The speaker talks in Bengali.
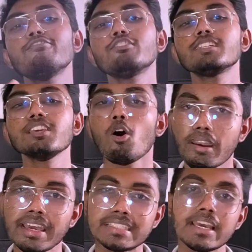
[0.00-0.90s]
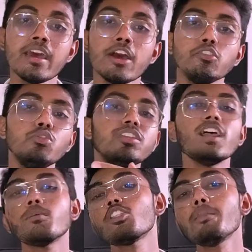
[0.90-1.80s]
এই ফোনটি দিয়ে অনায়াসে দুই
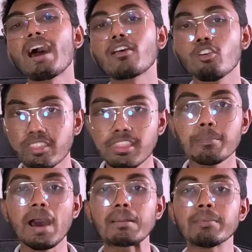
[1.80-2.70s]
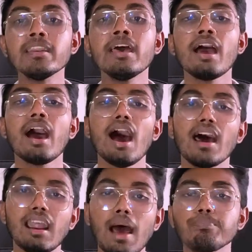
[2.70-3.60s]
দিনের মতো পার করে দিতে পারবেন
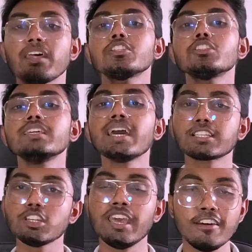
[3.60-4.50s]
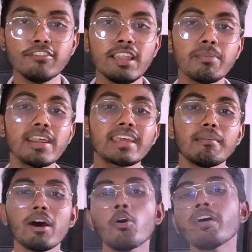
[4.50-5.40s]
আর আপনারা যদি একজন হেভি লেভেলের
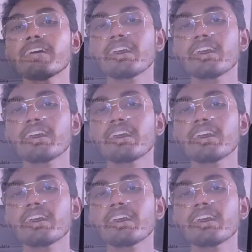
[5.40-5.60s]
গেমার হয়ে